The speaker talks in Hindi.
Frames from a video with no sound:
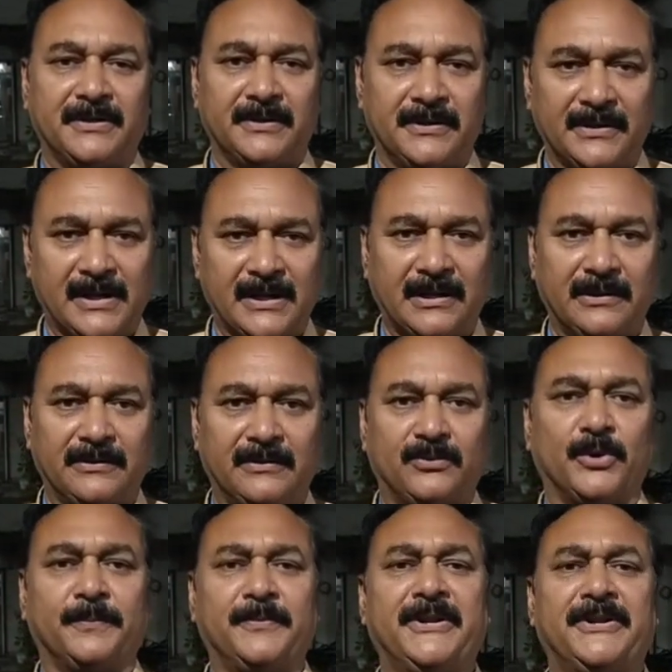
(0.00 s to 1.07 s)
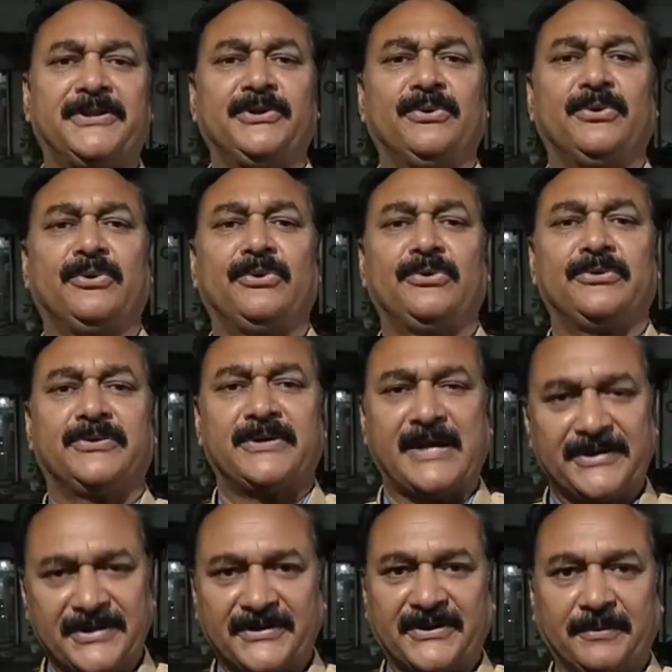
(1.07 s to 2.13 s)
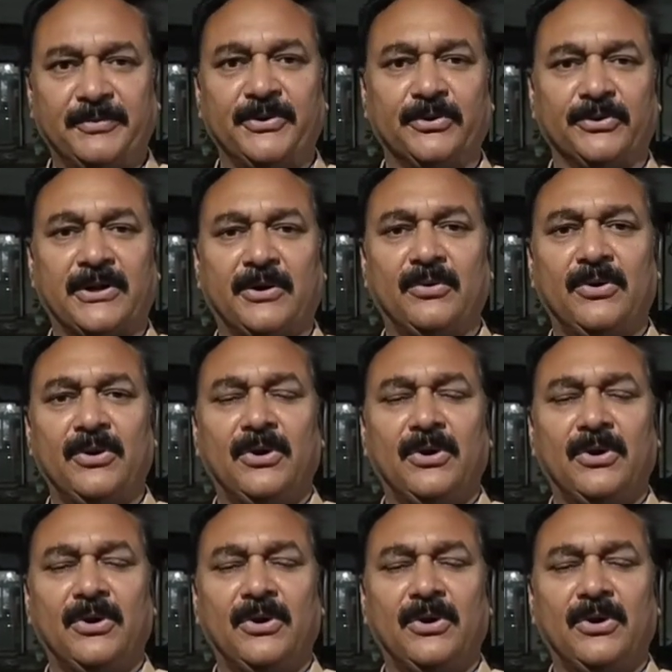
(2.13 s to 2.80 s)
यहाँ थोप देती हो चाहे जैसे भी होता हो